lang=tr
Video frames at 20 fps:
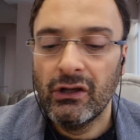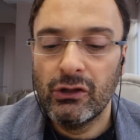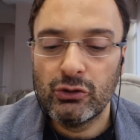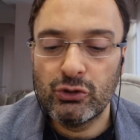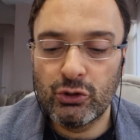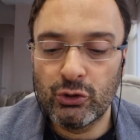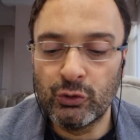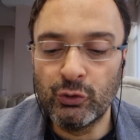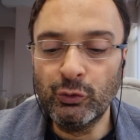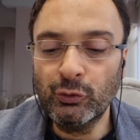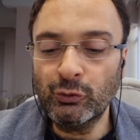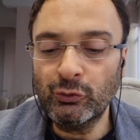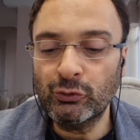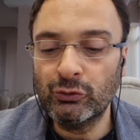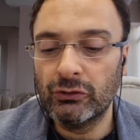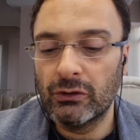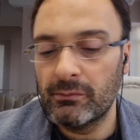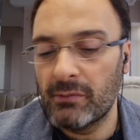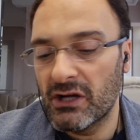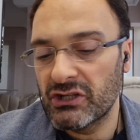
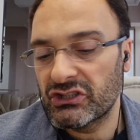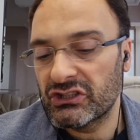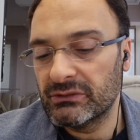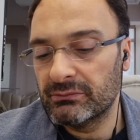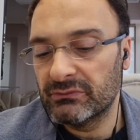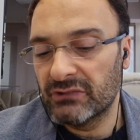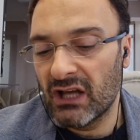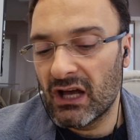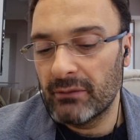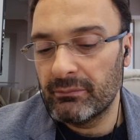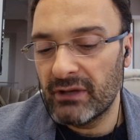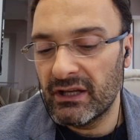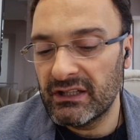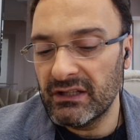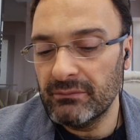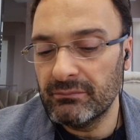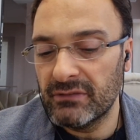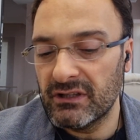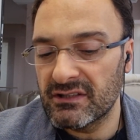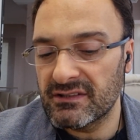Cunun başımda
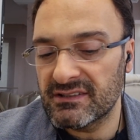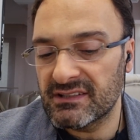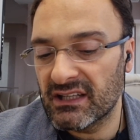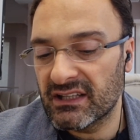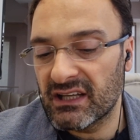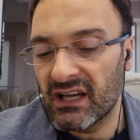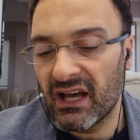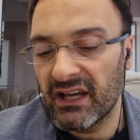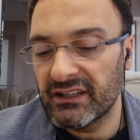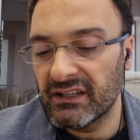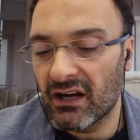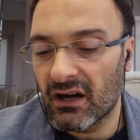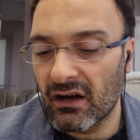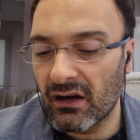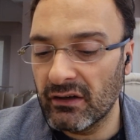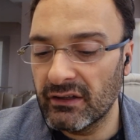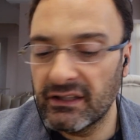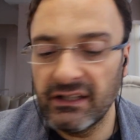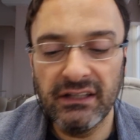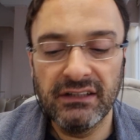benim bir zekayı
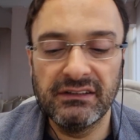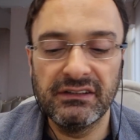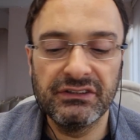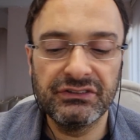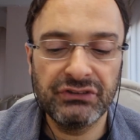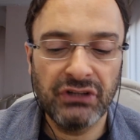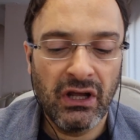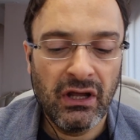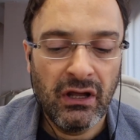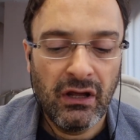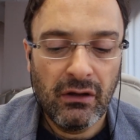alidir.